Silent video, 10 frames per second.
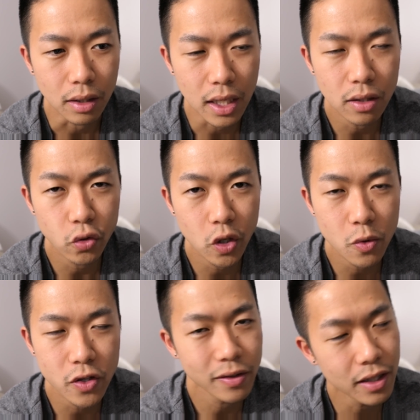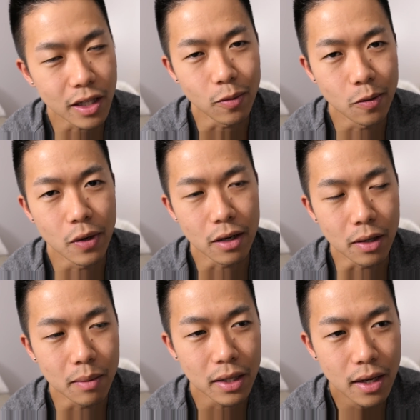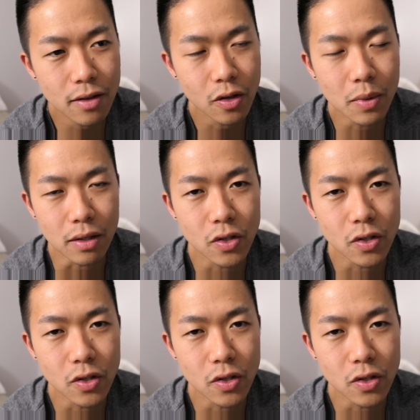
筋トレもしすぎてる部分もある意味でそういう意味で